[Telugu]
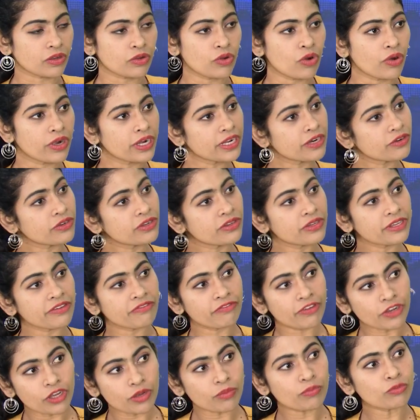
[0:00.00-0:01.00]
కోడిగుడ్డు
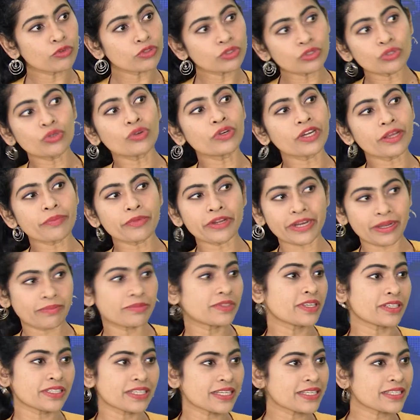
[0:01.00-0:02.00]
ఇవ్వక ముందు కూడా మీరు
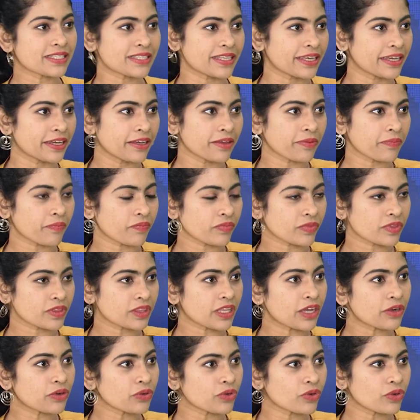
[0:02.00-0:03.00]
అబ్జర్వ్ చేస్తే
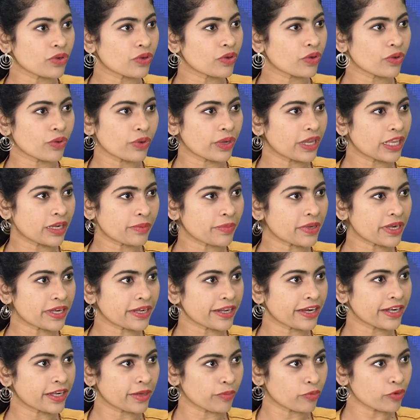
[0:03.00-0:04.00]
తను ఎలిమినేట్
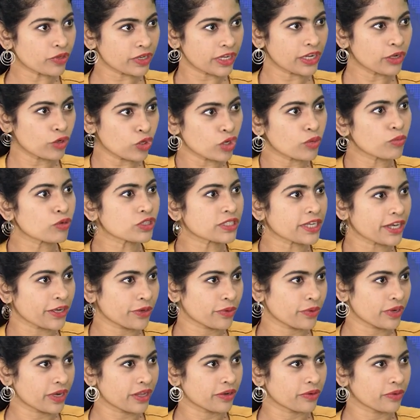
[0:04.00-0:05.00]
అయ్యేటప్పుడు నేను లోబో సైడ్
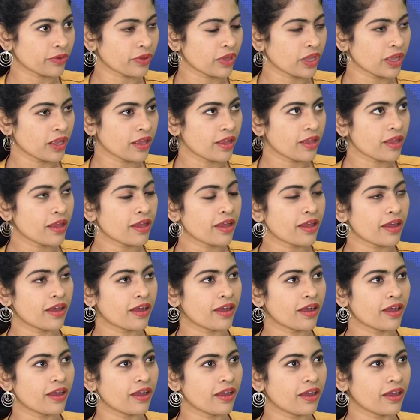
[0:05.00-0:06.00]
ఉన్నాను
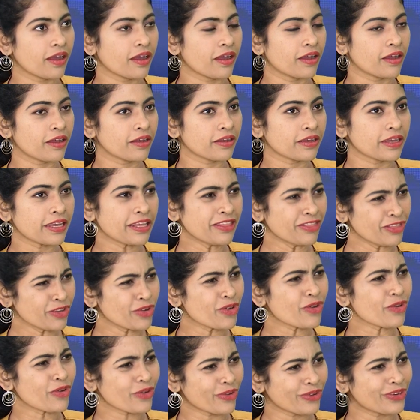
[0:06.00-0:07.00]

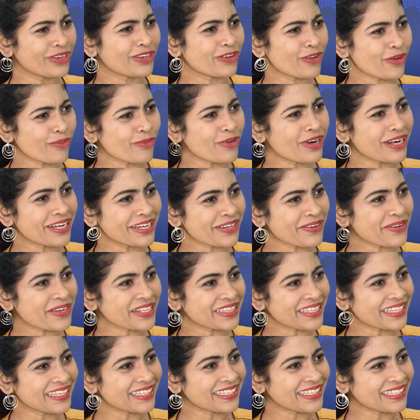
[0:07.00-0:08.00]
ఎందుకో లోబం అంటే ఒక
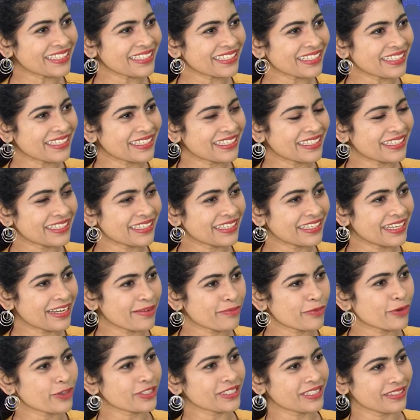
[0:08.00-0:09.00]
తెలియని
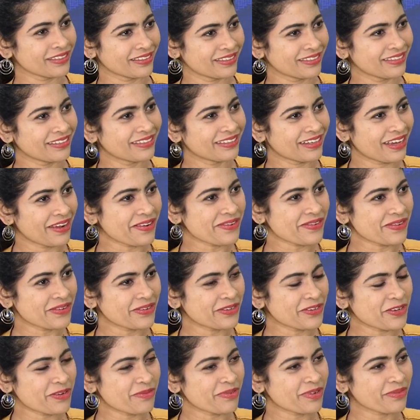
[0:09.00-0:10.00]
ఎమోషన్ hmm. నాకు
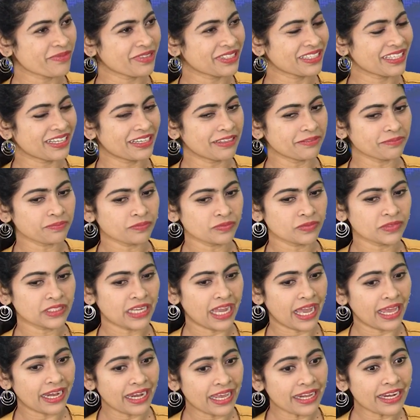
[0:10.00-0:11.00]
లోబం మీద
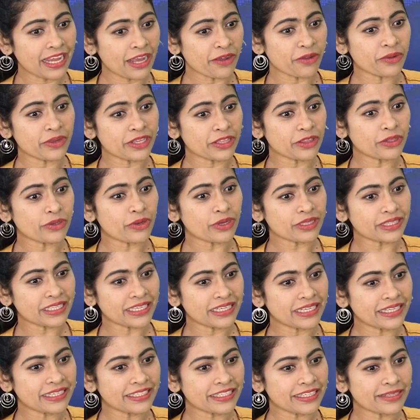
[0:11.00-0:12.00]
అలా నాకు ఎందుకో
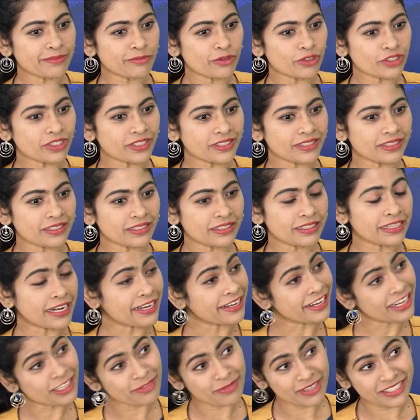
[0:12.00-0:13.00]
తెలియని ఎమోషన్
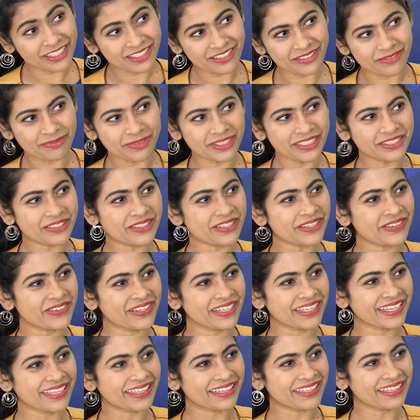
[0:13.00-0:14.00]
నటరాజ్ మాస్టర్ మీద కూడా
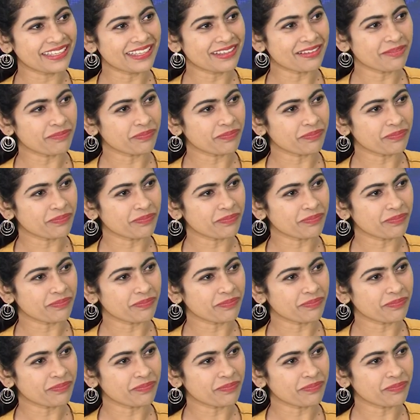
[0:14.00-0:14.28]
ఉండేది